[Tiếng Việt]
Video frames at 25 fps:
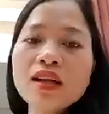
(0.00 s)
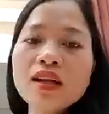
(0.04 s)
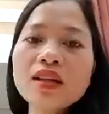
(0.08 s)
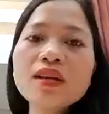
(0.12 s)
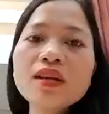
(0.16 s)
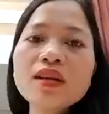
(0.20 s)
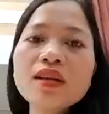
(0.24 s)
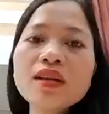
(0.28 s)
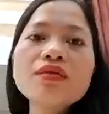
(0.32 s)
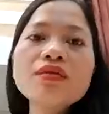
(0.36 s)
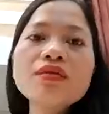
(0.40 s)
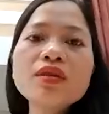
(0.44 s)

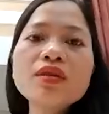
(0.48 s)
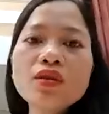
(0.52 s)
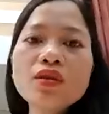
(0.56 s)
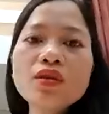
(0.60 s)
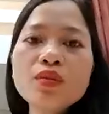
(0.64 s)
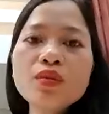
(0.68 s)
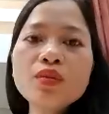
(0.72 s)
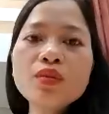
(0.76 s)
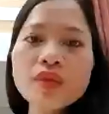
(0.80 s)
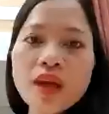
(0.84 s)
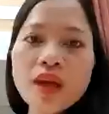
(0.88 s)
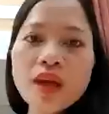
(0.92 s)
thịnh vượng
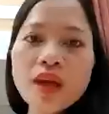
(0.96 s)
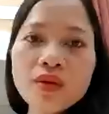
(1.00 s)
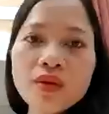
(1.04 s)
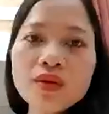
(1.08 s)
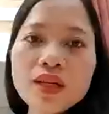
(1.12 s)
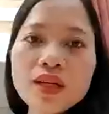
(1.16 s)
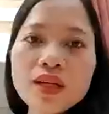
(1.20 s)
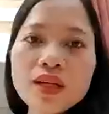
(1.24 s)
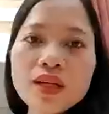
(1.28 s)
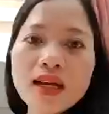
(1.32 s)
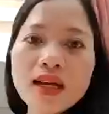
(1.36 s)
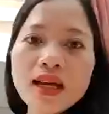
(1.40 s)
cùng nhau
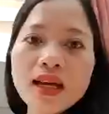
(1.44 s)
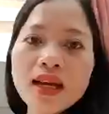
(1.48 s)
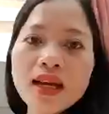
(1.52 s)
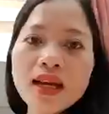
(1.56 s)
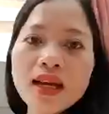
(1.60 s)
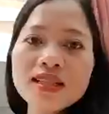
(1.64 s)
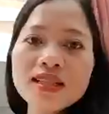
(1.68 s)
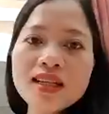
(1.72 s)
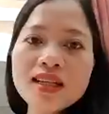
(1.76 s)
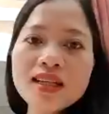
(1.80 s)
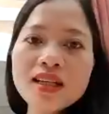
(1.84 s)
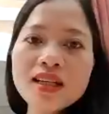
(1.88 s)
trên cái
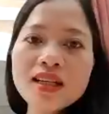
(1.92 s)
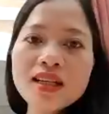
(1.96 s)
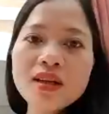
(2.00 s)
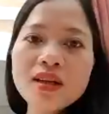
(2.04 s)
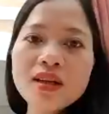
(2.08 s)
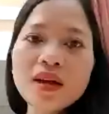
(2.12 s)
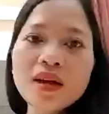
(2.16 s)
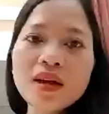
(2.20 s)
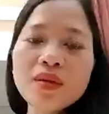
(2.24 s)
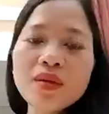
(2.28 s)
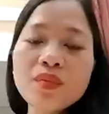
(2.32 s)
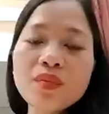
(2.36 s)
hành trình
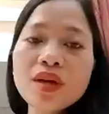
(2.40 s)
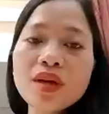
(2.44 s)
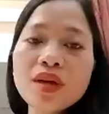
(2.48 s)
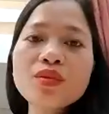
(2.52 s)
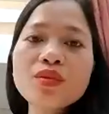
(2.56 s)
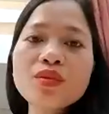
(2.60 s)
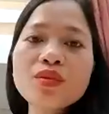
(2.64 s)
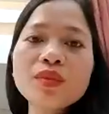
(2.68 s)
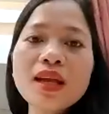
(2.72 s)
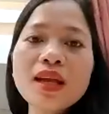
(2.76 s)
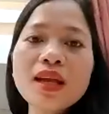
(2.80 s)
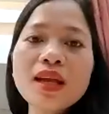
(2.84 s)
mà
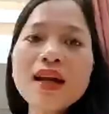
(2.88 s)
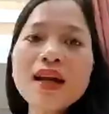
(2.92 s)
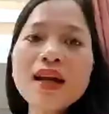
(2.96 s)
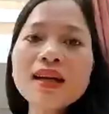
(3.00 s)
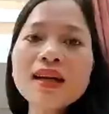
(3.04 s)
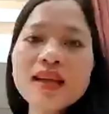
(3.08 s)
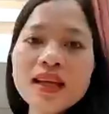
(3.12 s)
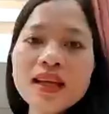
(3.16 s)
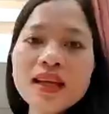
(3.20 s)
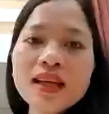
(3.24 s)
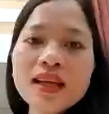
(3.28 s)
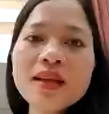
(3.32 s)
chúng ta
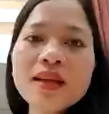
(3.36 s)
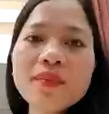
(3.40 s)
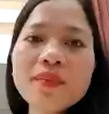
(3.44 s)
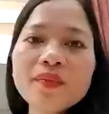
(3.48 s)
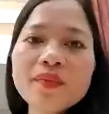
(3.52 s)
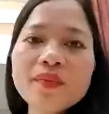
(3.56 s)
đang đi